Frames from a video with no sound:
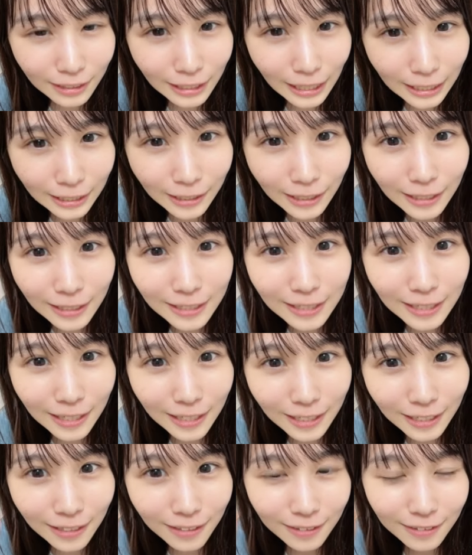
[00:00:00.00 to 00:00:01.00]
勝手に
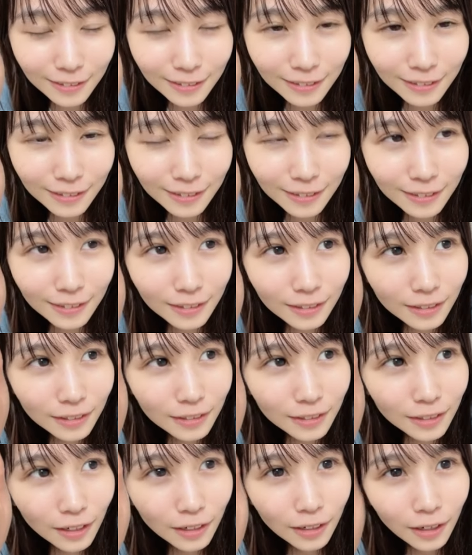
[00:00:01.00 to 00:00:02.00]
制限
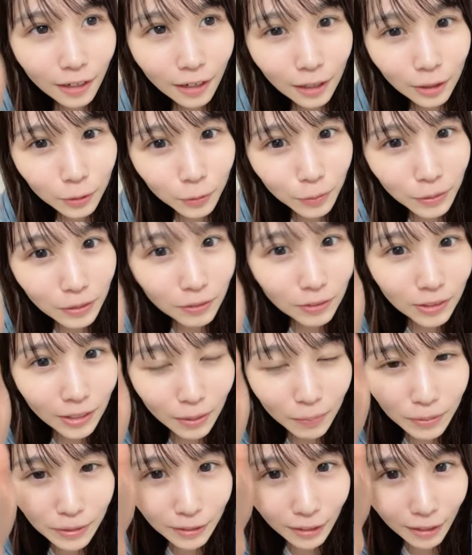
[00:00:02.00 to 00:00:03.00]
がかかる
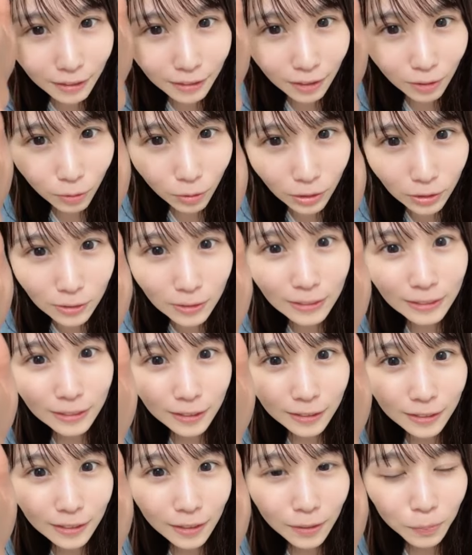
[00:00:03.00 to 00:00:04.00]
フィルターみたいなのがついて
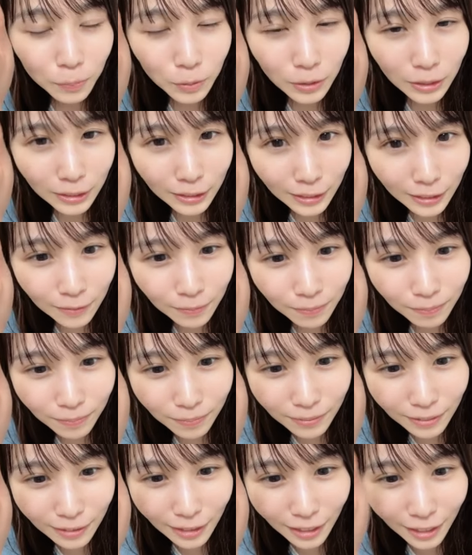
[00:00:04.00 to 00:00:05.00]
てアプリに
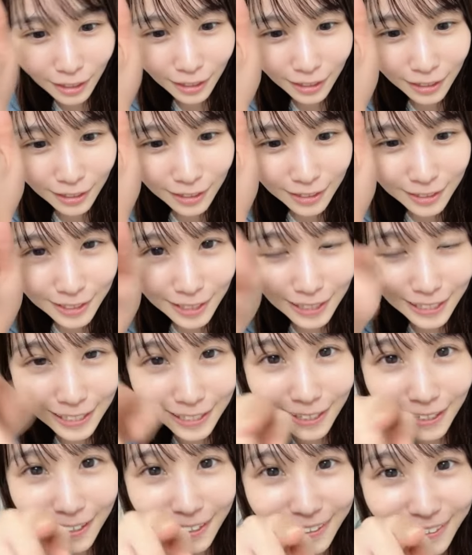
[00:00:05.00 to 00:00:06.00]
それ引っ
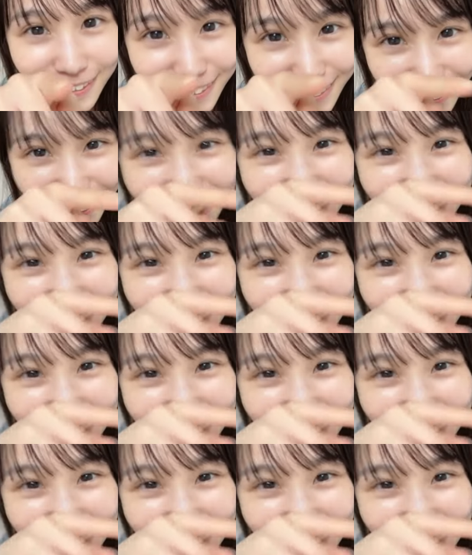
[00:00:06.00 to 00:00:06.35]
かかってたよ